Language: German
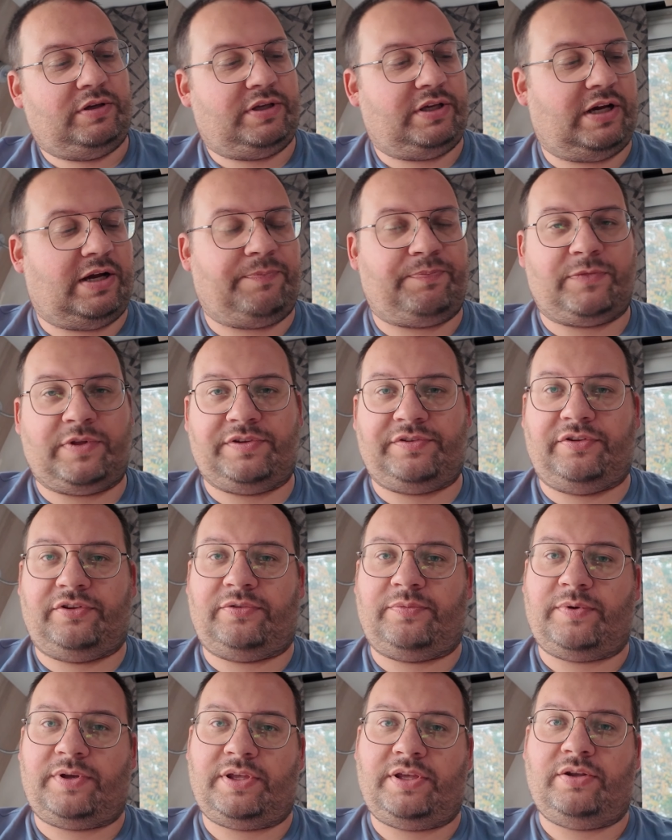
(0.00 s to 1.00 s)
ja, jetzt
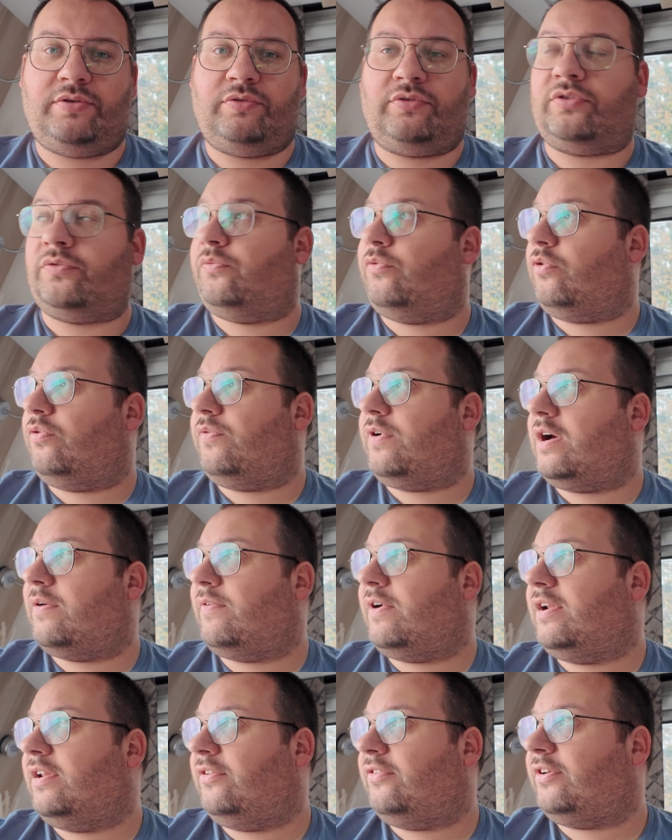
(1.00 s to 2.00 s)
sitzen wir hier in unserem Wohnwagen,
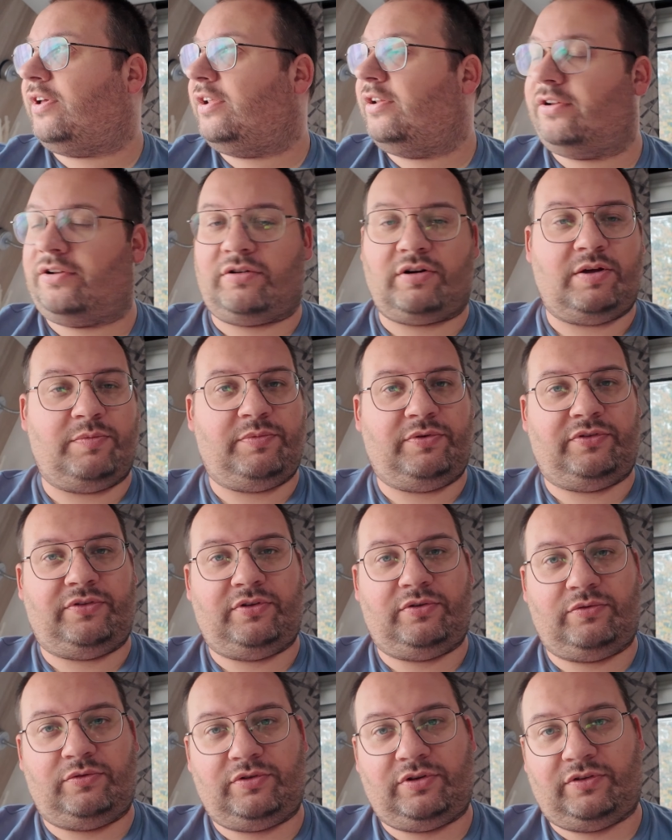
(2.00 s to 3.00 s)
weil es regnet auch ein
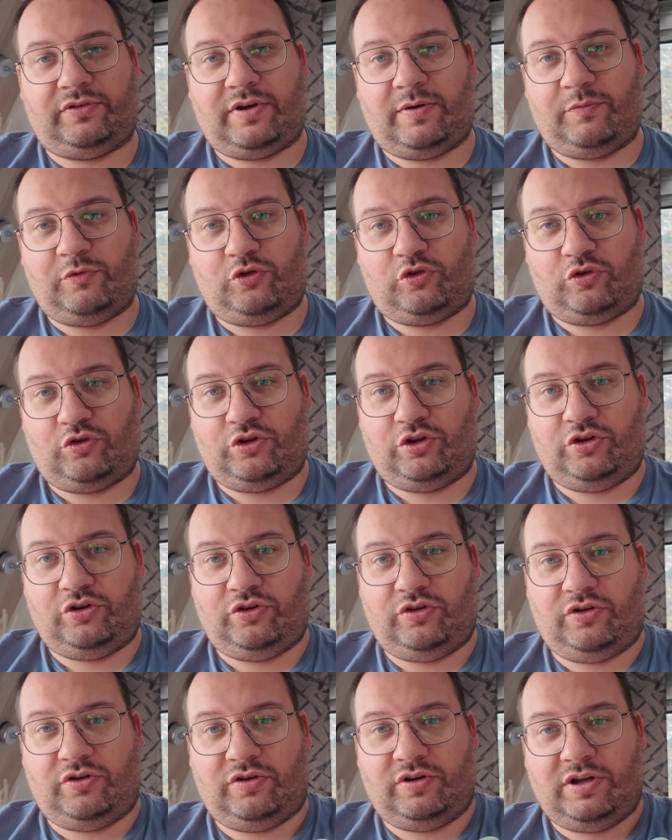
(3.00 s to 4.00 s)
bisschen und jetzt haben wir schon hier
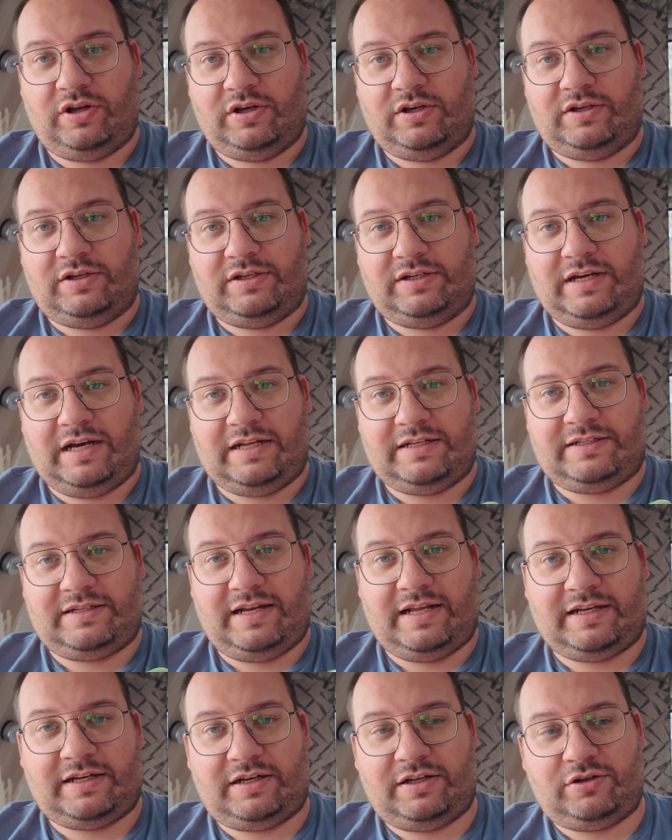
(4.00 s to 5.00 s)
den ganz
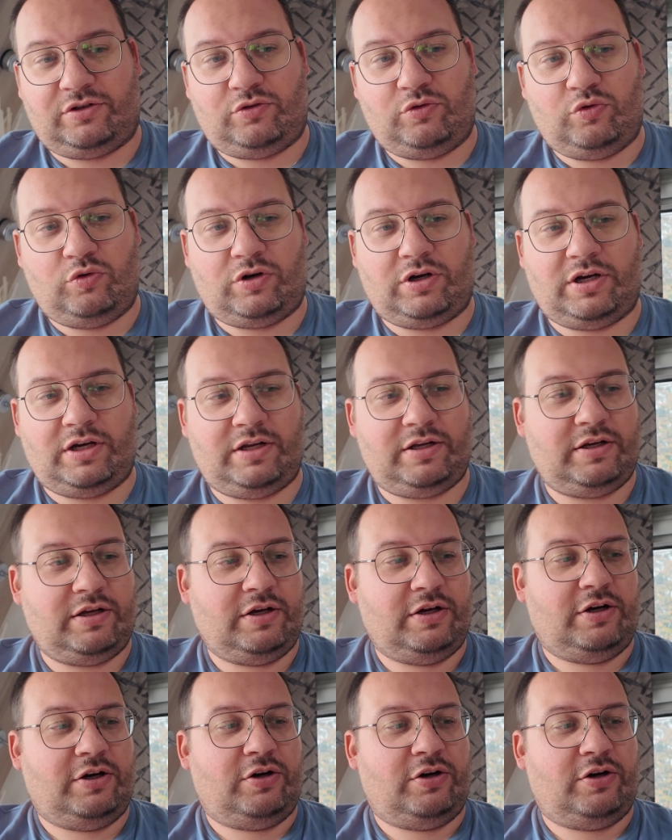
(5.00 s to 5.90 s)
leckeren Kuchen.